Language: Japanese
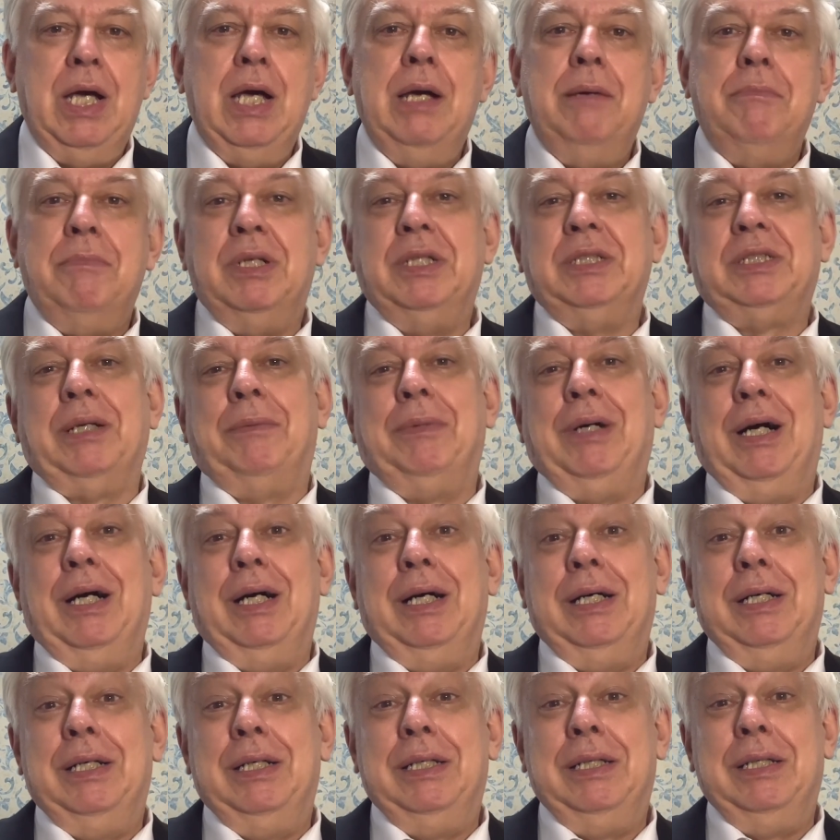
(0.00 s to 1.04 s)
皆様、
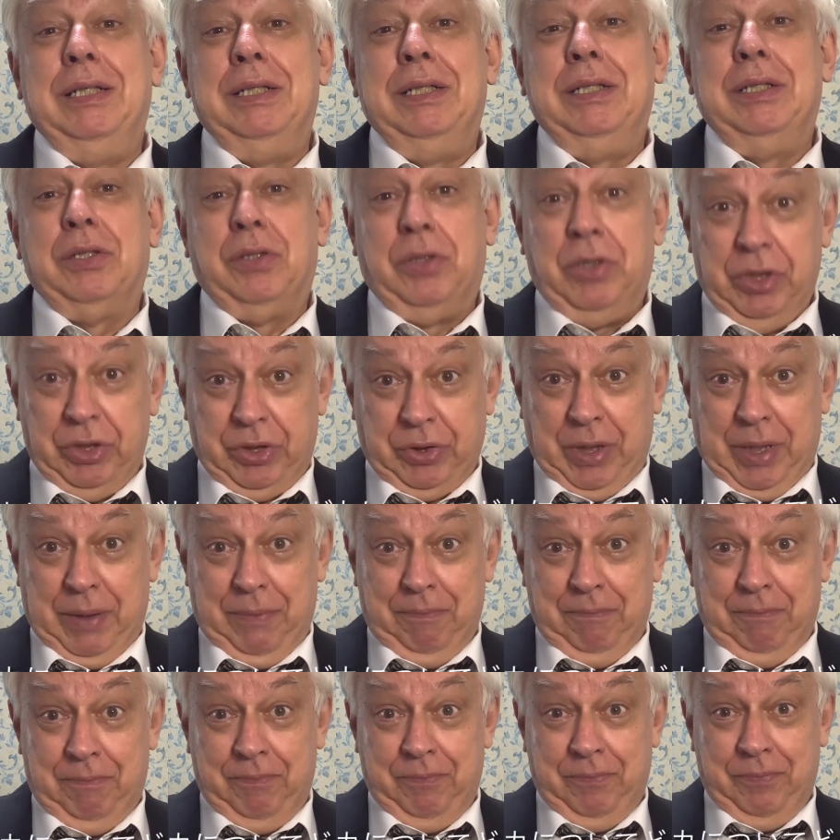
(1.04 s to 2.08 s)
こんにちは。
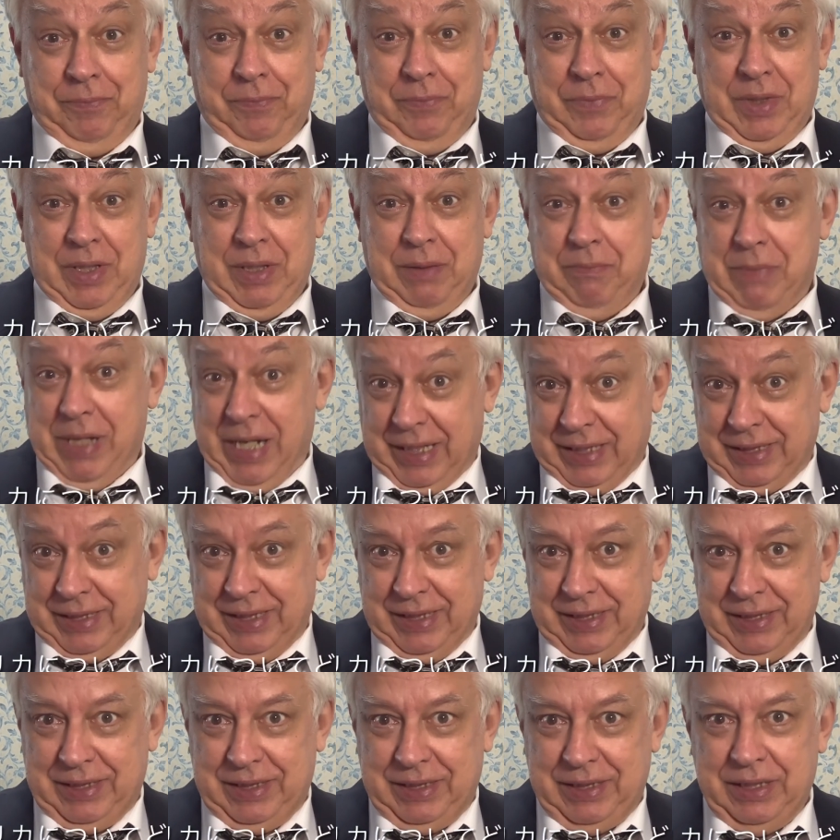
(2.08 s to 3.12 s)
マックス
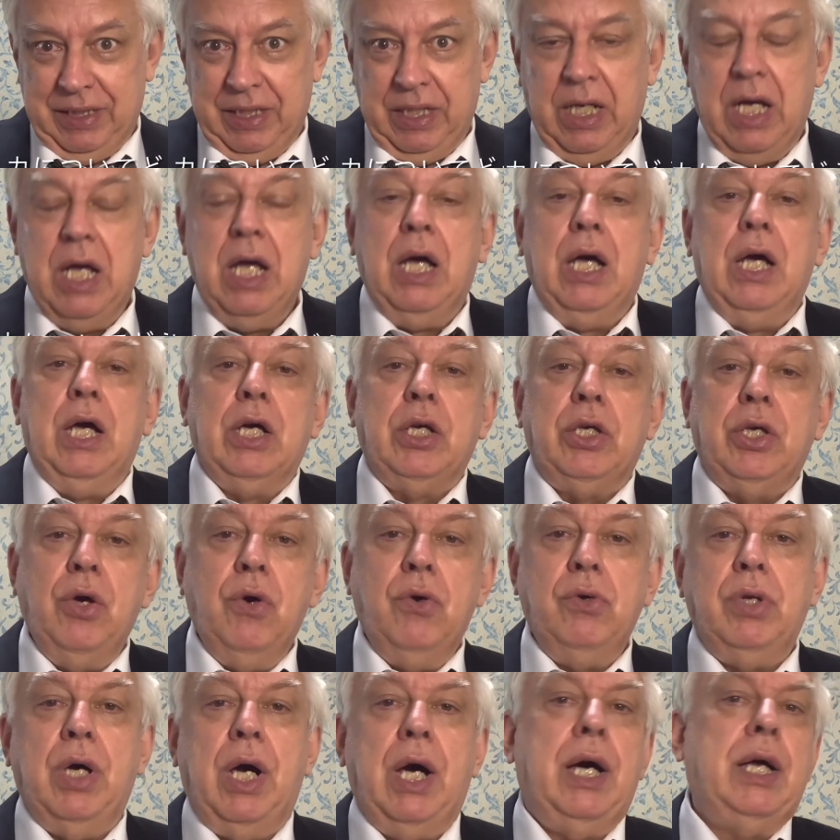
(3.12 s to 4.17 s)
です。
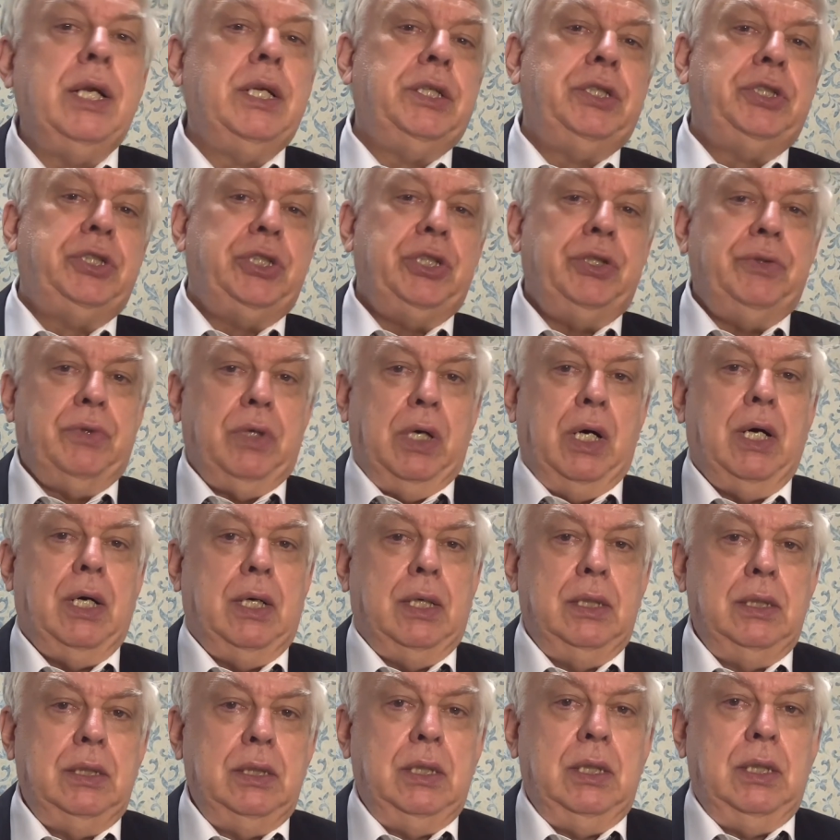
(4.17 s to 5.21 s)
今日の話
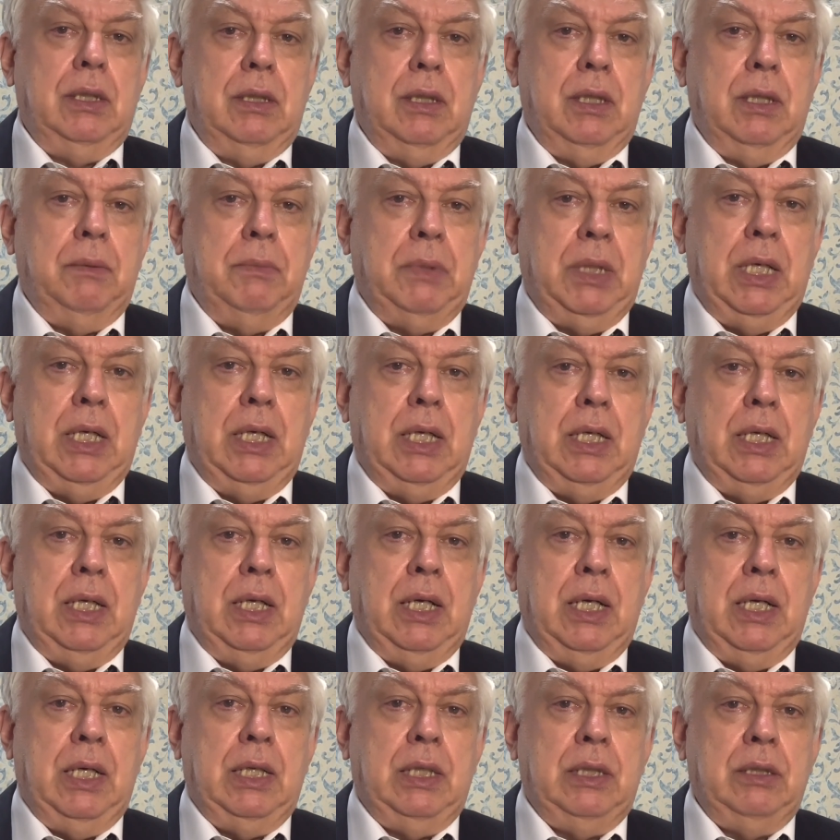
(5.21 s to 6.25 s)
は、ま
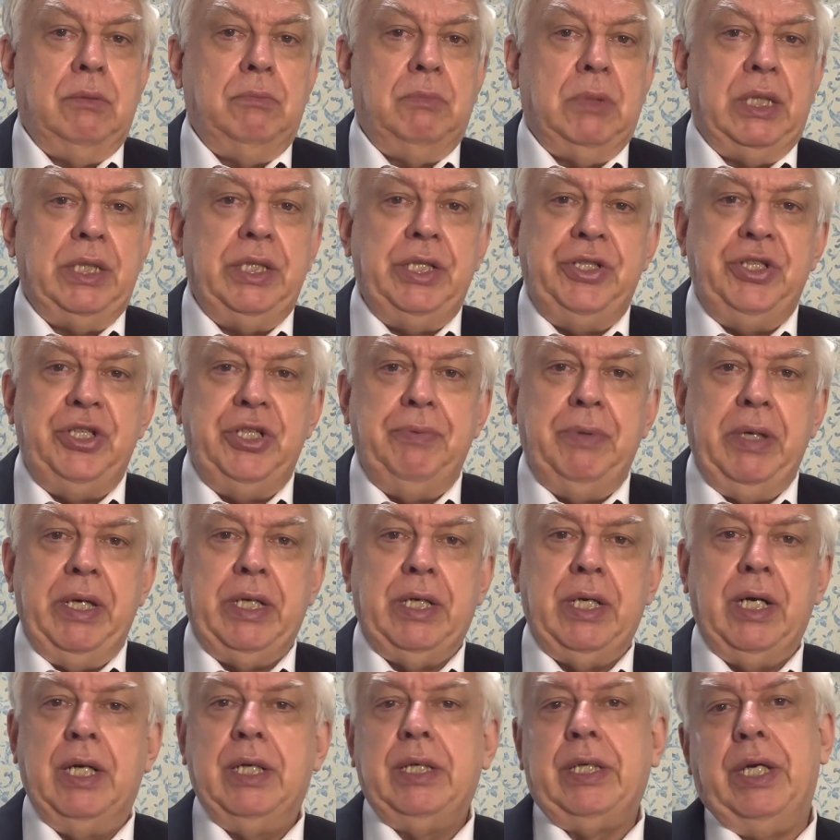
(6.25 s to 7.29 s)
あ、あの、まあ、日米
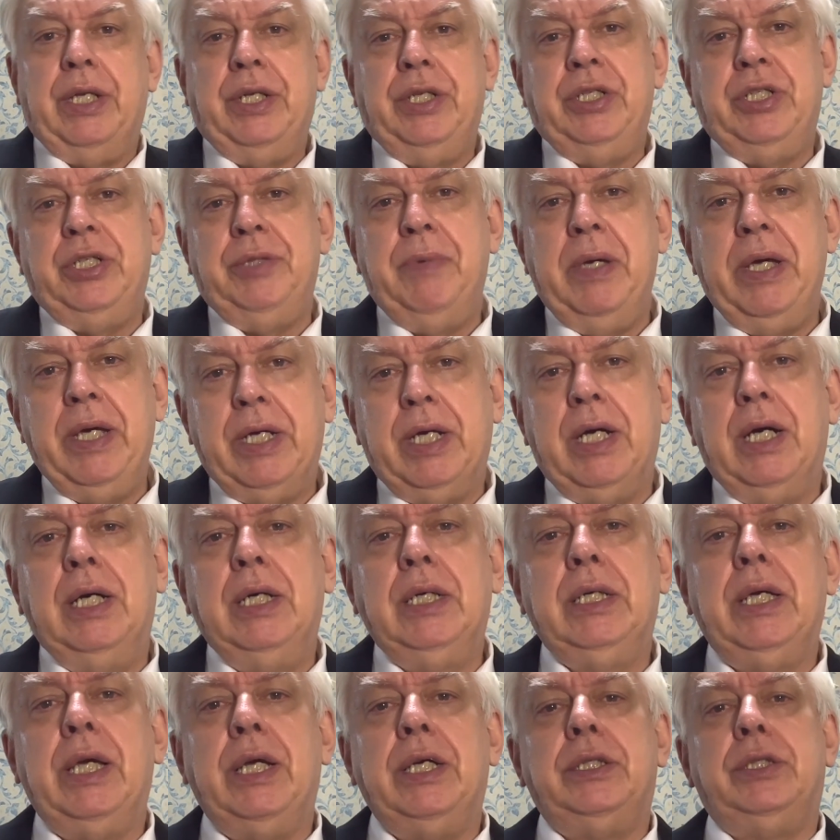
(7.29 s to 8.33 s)
関係。日米
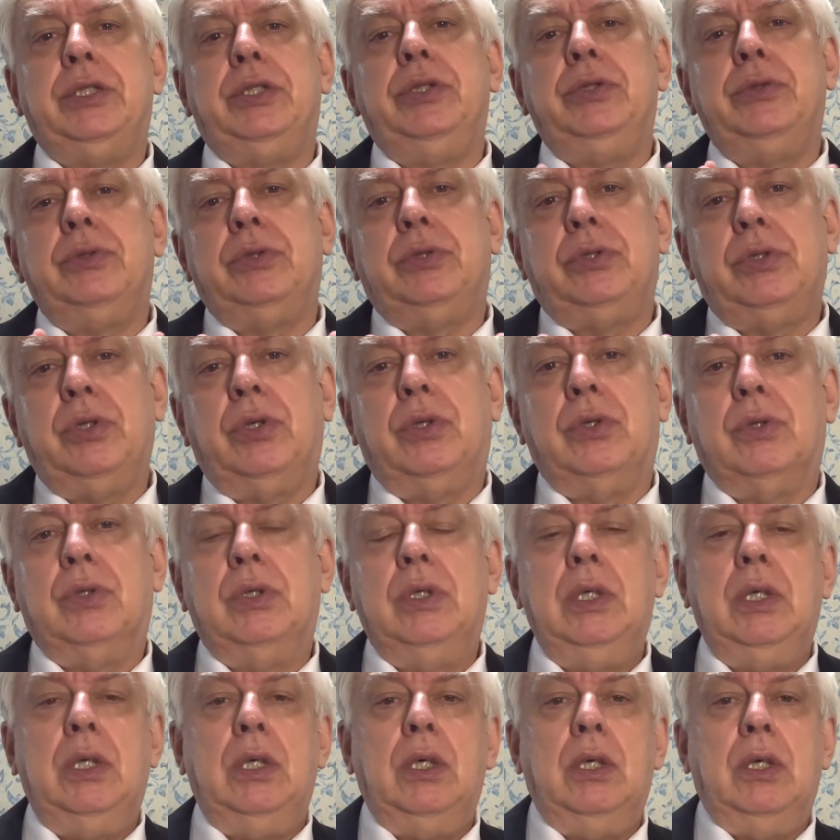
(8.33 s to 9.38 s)
関係っていうと、
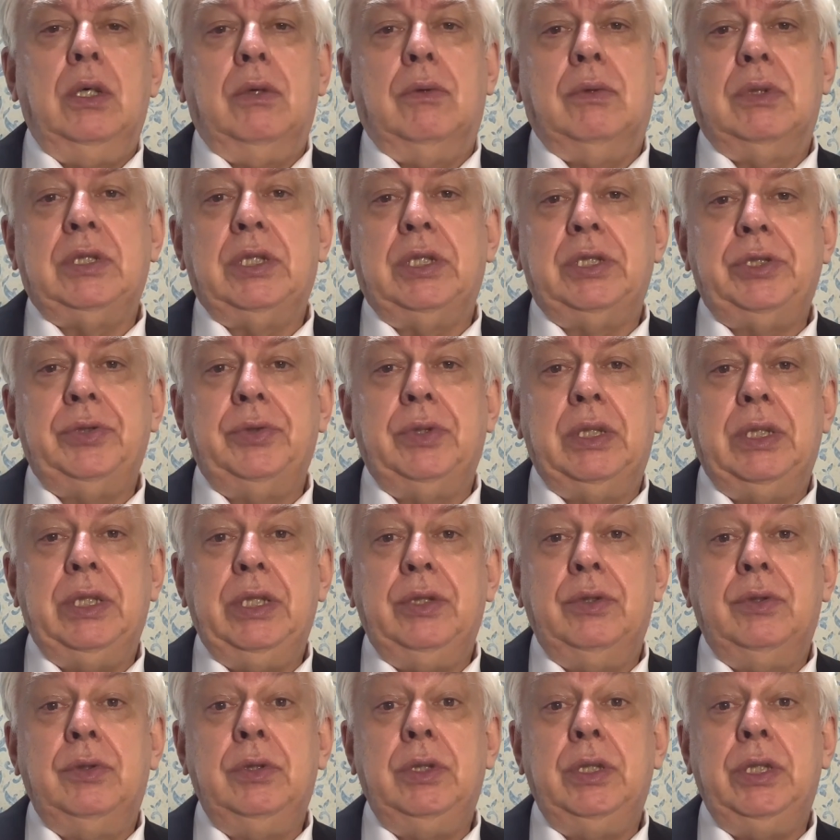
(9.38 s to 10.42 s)
私は
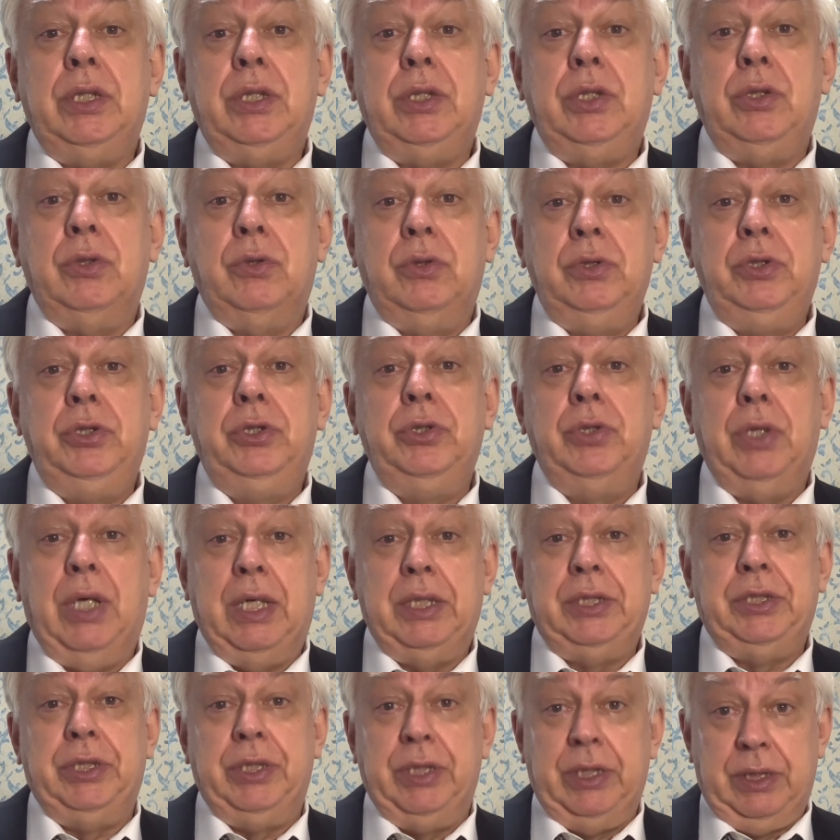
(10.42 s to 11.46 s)
日本に48
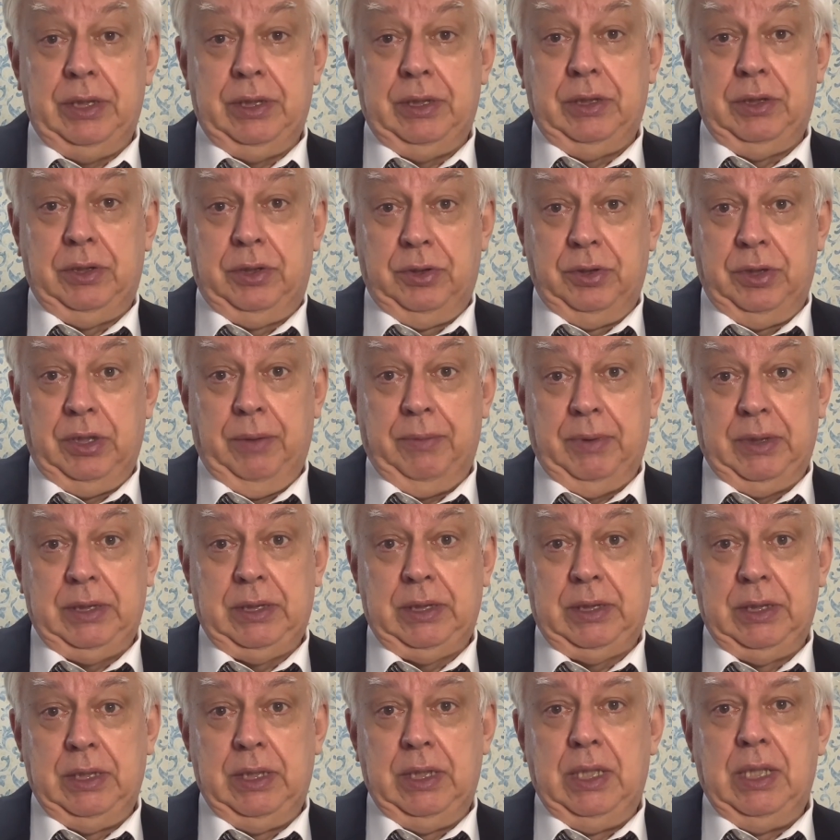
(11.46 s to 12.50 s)
年住んでま
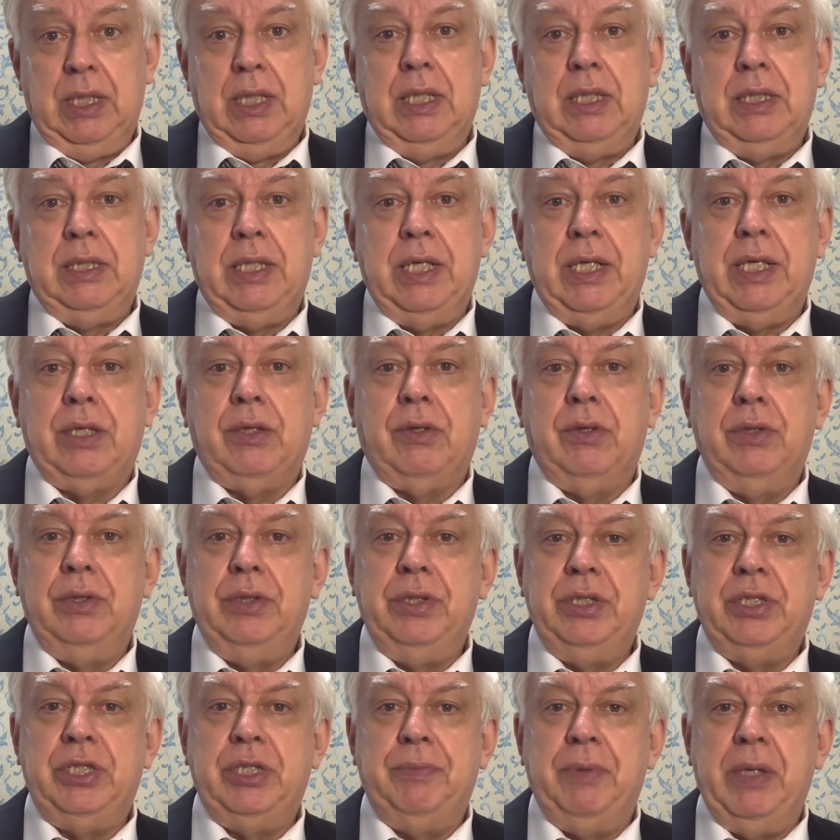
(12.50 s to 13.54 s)
す。で、この
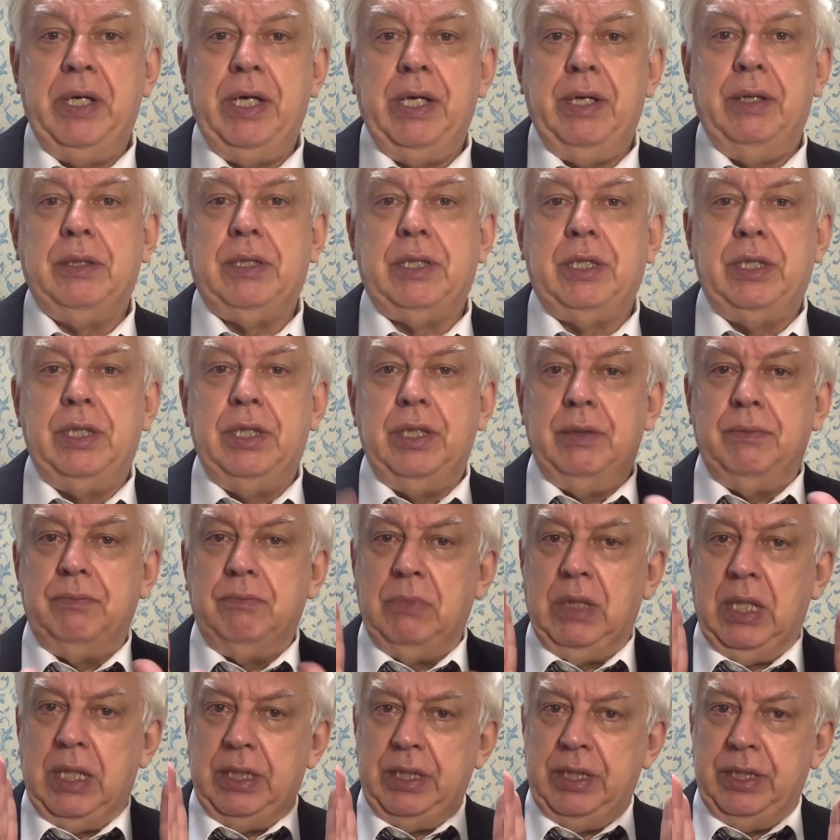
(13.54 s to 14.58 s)
日米、
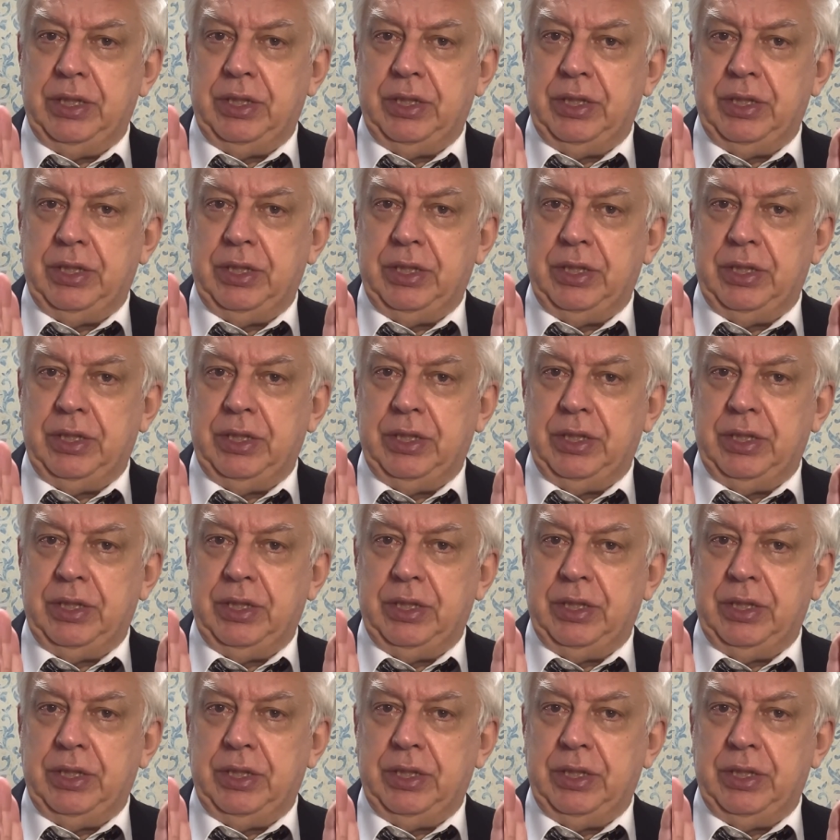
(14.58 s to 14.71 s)
まあ、